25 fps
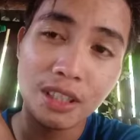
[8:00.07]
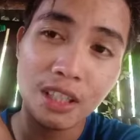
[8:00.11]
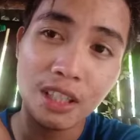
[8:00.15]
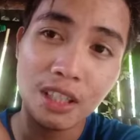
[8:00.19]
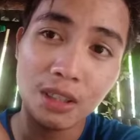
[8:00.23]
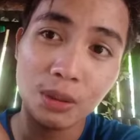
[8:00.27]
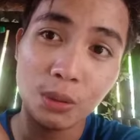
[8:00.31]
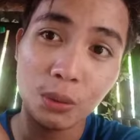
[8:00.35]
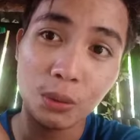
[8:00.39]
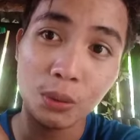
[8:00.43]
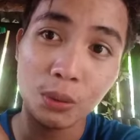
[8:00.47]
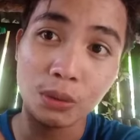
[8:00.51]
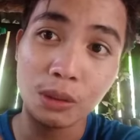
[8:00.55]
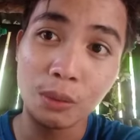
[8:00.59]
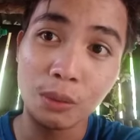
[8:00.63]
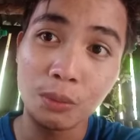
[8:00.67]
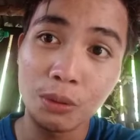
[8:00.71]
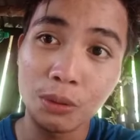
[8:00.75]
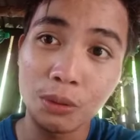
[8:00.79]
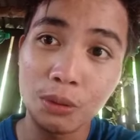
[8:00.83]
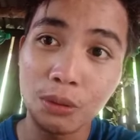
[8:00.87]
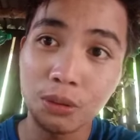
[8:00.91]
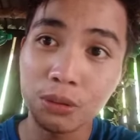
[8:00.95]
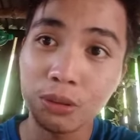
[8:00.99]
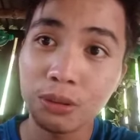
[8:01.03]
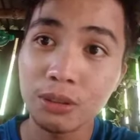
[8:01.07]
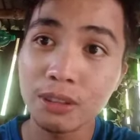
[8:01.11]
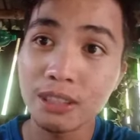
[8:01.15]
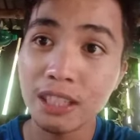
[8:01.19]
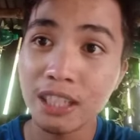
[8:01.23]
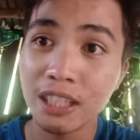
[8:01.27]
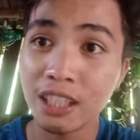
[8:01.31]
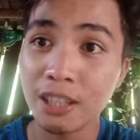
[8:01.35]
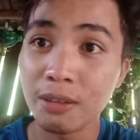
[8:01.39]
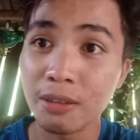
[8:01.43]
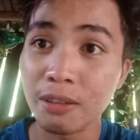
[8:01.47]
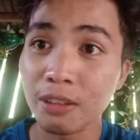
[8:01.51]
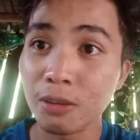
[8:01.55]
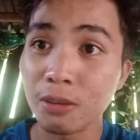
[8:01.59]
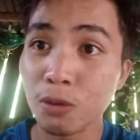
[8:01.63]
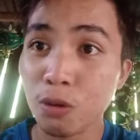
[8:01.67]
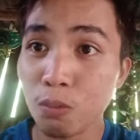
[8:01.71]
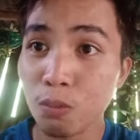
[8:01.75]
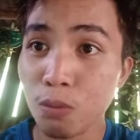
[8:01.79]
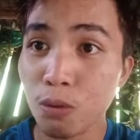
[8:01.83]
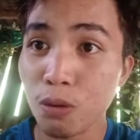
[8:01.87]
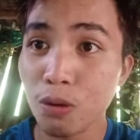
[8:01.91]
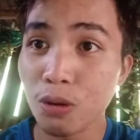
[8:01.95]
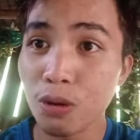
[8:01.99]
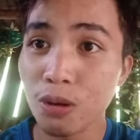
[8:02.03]
doon sa Tuktok ng Bundok, doon sa aking
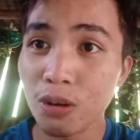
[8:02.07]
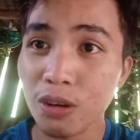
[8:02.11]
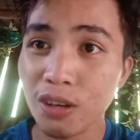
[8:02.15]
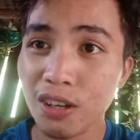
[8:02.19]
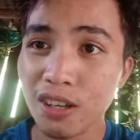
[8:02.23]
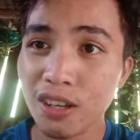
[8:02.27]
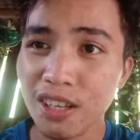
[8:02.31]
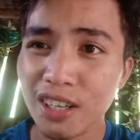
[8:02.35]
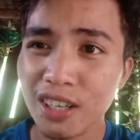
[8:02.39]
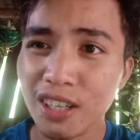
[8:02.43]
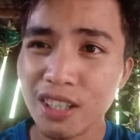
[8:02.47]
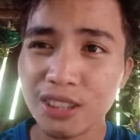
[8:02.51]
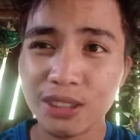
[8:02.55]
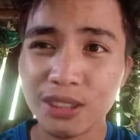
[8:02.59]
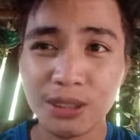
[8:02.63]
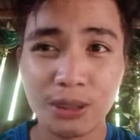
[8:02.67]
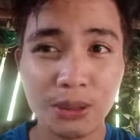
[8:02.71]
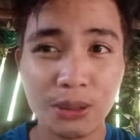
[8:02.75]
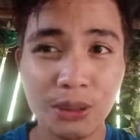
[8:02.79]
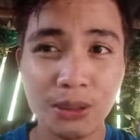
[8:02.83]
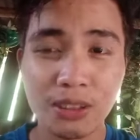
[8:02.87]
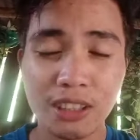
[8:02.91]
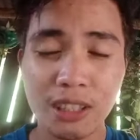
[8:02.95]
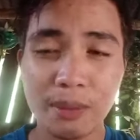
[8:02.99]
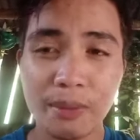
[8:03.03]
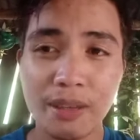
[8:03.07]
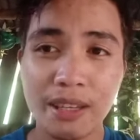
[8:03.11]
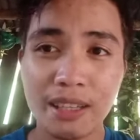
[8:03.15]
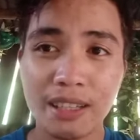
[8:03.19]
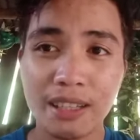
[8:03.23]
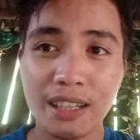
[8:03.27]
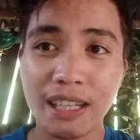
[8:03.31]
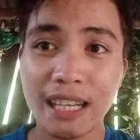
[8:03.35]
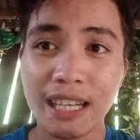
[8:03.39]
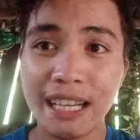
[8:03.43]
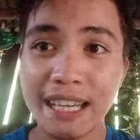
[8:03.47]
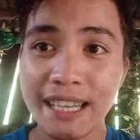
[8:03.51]
kubo. So doon kami